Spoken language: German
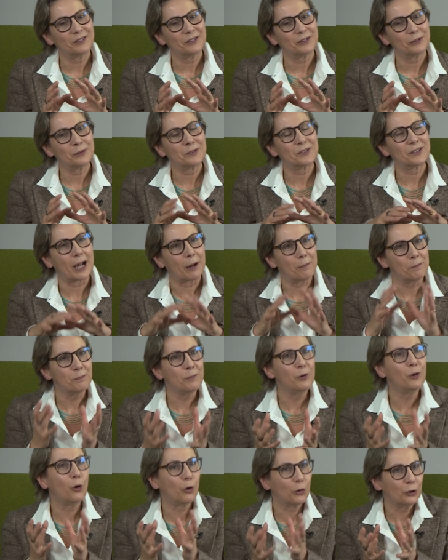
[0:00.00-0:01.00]

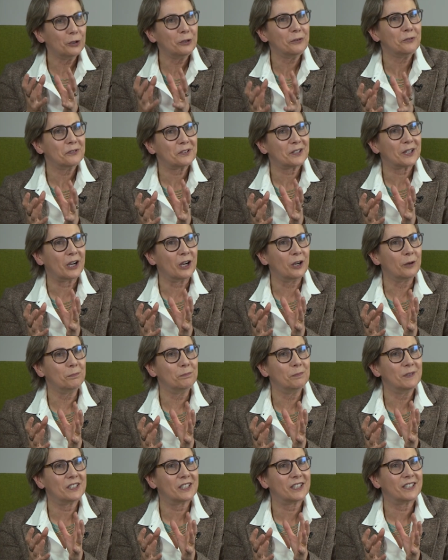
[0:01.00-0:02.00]
zusammenläuft ja,
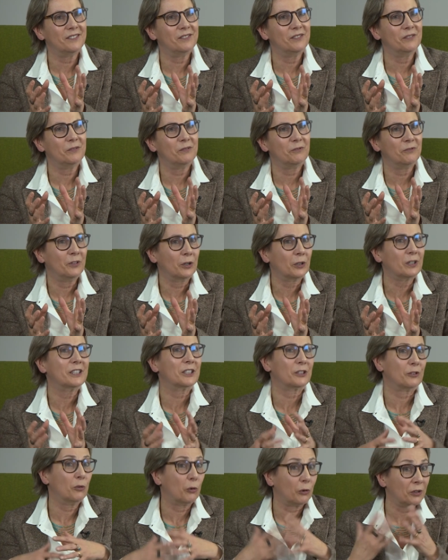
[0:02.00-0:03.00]
mit den
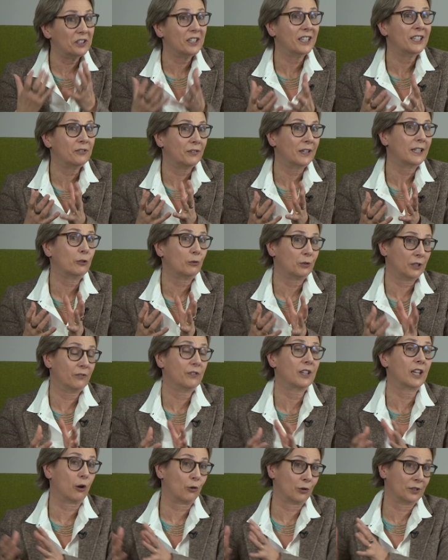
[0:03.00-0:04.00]
wirklich neuen Entwicklungen, die
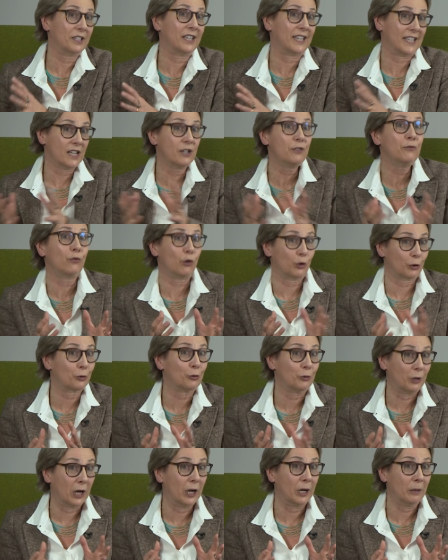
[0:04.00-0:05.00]
wir auch in der
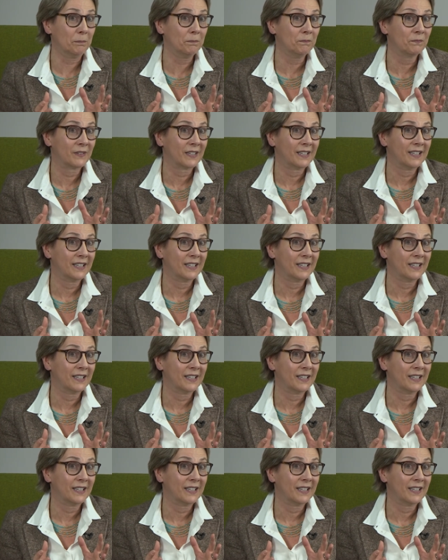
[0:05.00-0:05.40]
Hirnforschung haben,